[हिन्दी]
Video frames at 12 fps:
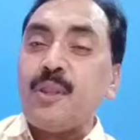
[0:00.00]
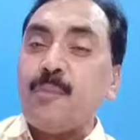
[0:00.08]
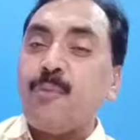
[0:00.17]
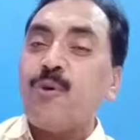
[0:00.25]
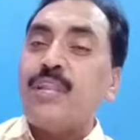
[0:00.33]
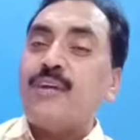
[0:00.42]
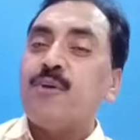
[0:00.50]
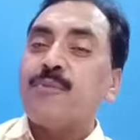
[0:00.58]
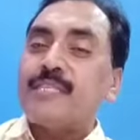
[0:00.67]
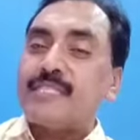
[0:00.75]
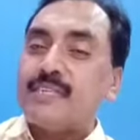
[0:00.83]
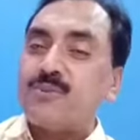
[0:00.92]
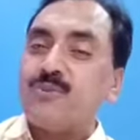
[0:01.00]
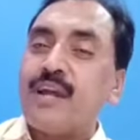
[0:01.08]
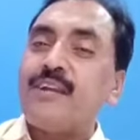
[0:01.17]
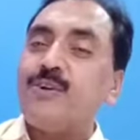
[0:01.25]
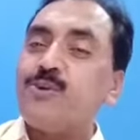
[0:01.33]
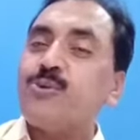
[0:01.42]
पोलिंग ऑफिसर
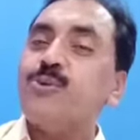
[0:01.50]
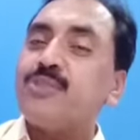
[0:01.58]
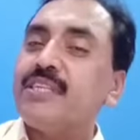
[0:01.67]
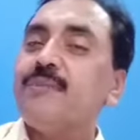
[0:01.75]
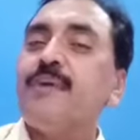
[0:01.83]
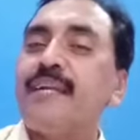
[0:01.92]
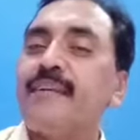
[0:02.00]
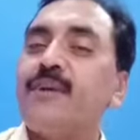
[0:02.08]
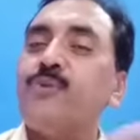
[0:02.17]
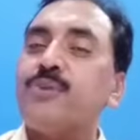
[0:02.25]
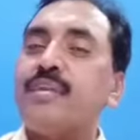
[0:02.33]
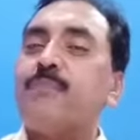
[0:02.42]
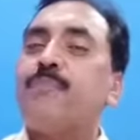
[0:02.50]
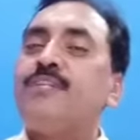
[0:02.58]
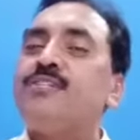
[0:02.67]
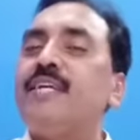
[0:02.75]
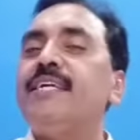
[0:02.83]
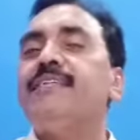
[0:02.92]
वन टू थ्री बैठे हैं उनके
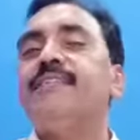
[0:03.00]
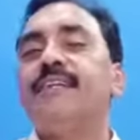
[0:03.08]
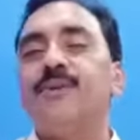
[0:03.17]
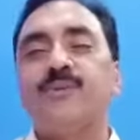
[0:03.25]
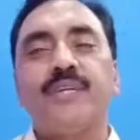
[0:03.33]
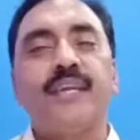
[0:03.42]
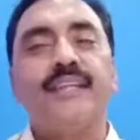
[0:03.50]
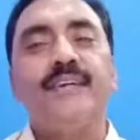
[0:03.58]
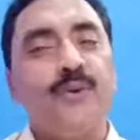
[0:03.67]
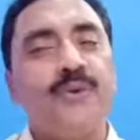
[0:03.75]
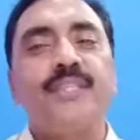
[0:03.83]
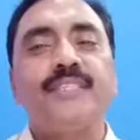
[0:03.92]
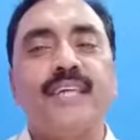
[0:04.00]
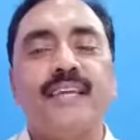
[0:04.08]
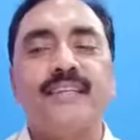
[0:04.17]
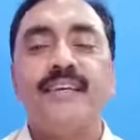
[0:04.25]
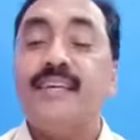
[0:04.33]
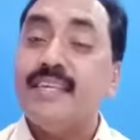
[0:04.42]
पीछे ये जगह उनके लिए होनी
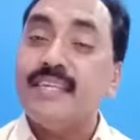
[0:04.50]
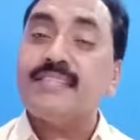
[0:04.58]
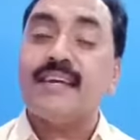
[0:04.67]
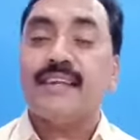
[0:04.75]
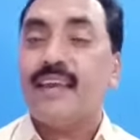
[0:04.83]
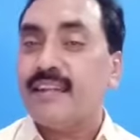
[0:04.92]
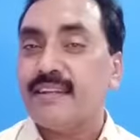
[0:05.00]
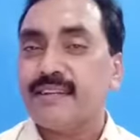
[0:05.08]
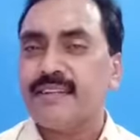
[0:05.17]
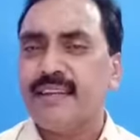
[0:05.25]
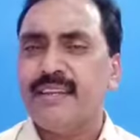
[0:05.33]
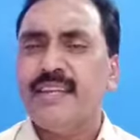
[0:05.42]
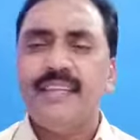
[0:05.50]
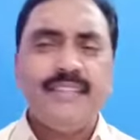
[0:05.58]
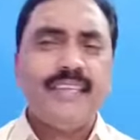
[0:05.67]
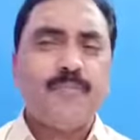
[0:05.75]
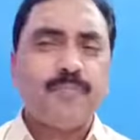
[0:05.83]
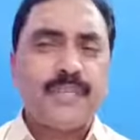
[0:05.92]
चाहिए इसका ख्याल रखना है
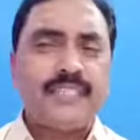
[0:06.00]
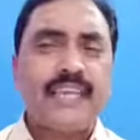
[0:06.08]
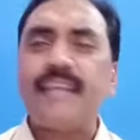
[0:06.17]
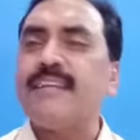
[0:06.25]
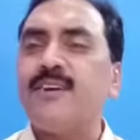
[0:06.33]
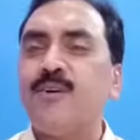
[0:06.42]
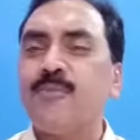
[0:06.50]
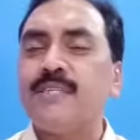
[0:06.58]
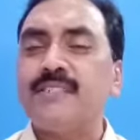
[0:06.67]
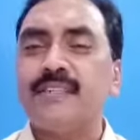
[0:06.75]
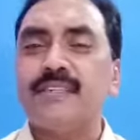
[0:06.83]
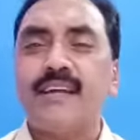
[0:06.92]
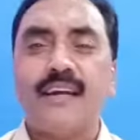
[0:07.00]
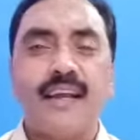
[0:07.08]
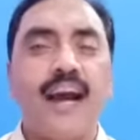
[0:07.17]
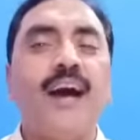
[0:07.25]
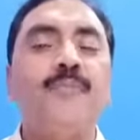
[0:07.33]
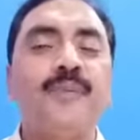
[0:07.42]
देखिए प्रिसाइडिंग ऑफिसर का
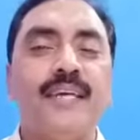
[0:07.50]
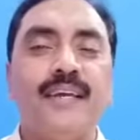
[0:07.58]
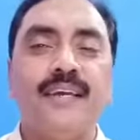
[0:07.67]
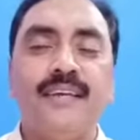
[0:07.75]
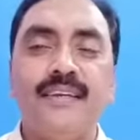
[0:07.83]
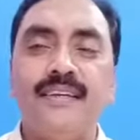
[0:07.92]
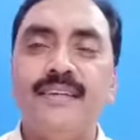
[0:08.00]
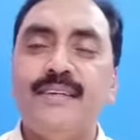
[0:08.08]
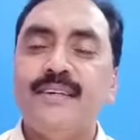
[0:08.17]
काम है